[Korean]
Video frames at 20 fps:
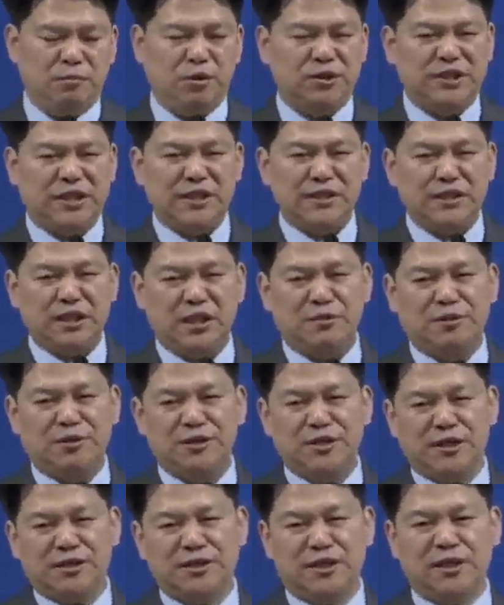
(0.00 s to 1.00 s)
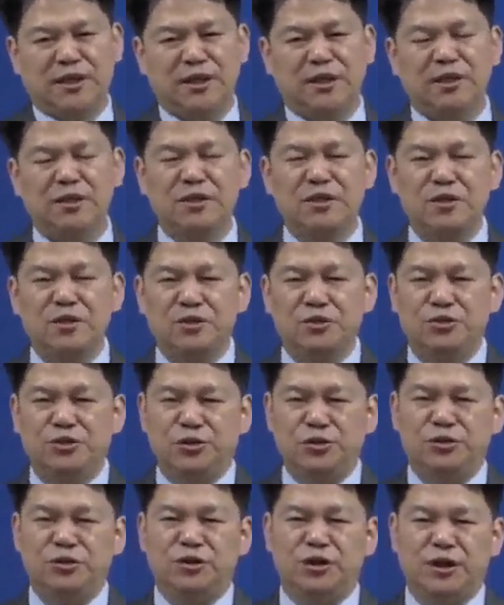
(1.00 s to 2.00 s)
창세기만 창세기,
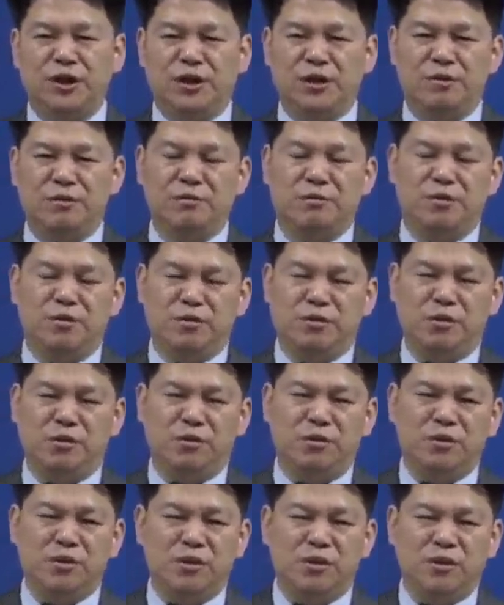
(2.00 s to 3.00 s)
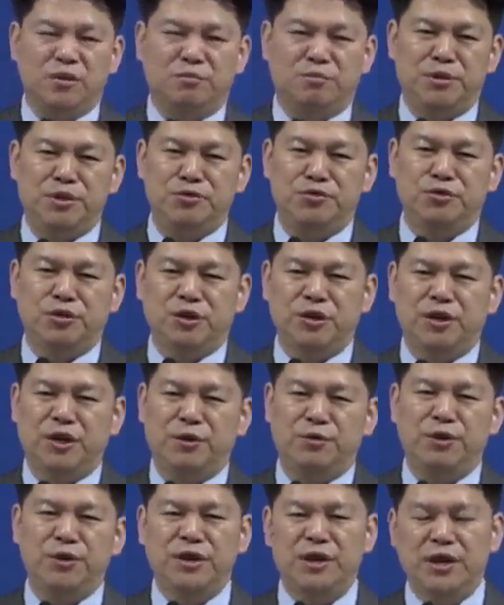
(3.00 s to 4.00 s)
출애굽기, 어, 민수기,
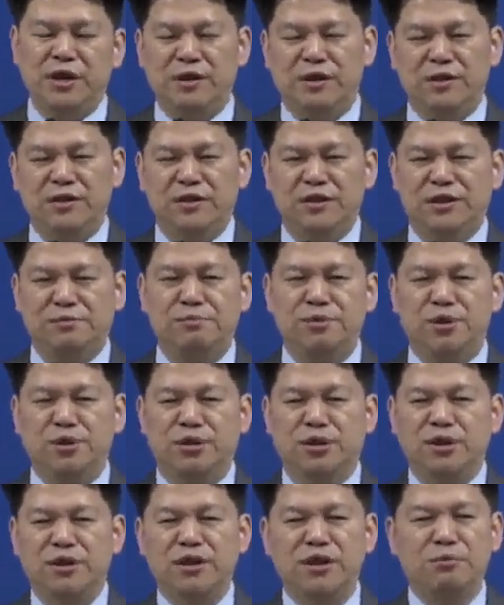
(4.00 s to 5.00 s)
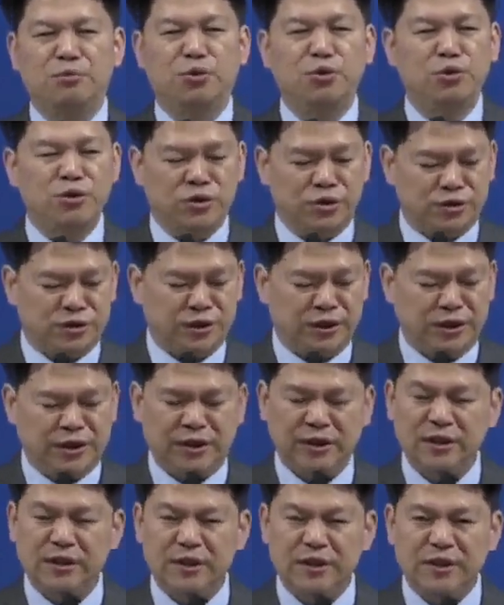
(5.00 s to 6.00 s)
레위기, 신명기 이 모든
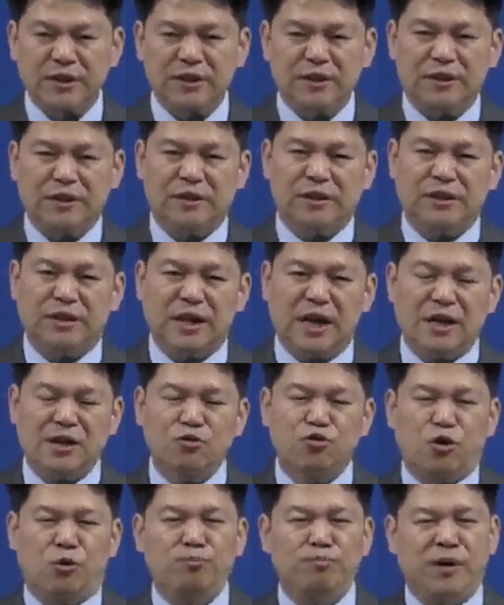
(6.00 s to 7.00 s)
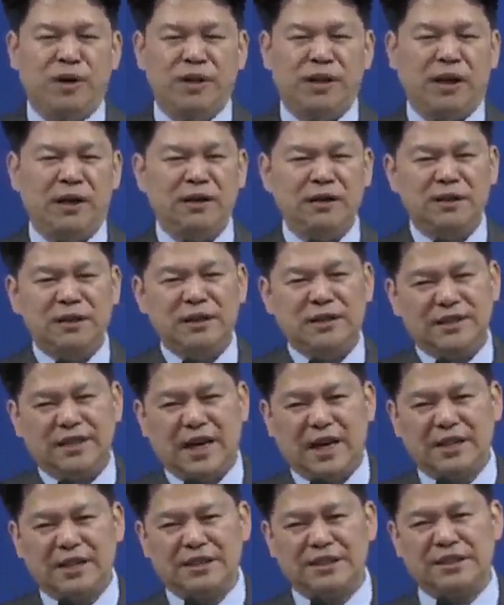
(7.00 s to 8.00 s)
것들이 어, 한 곳마다
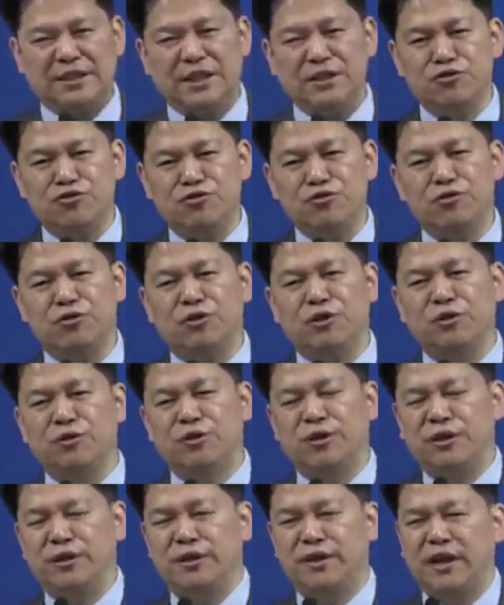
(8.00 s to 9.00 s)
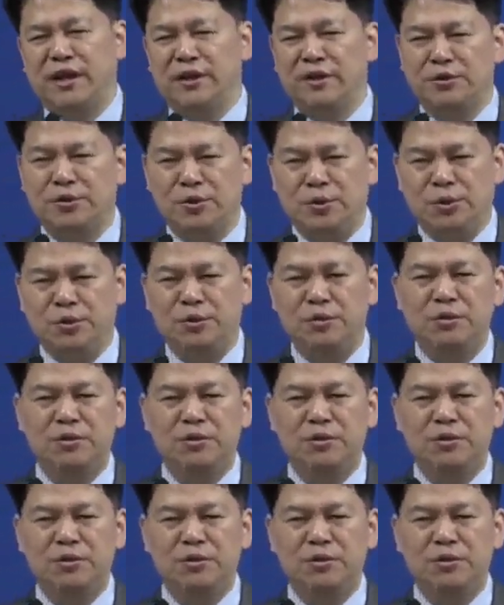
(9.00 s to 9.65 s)
다 시간 순서대로 되어 있는 게 아니고